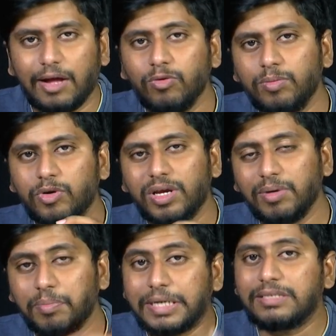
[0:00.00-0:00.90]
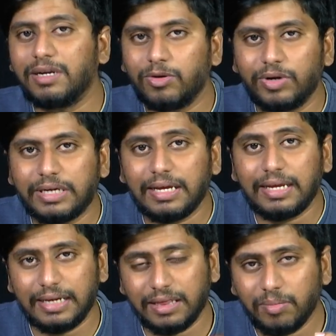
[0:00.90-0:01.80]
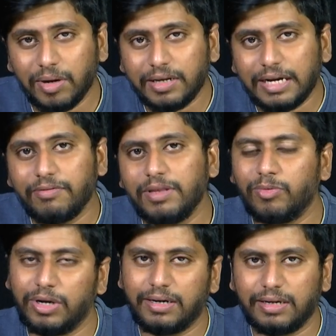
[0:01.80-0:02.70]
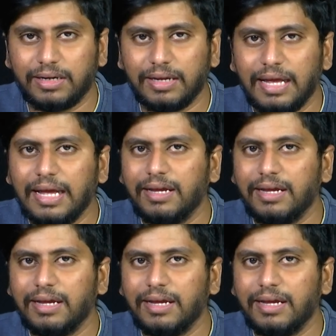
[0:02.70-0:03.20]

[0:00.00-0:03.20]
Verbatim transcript: அதுவும் முக்கியமாக பர்சனல் லோனுக்கு எந்த மாதிரியான விதிமுறைகள் இருக்குது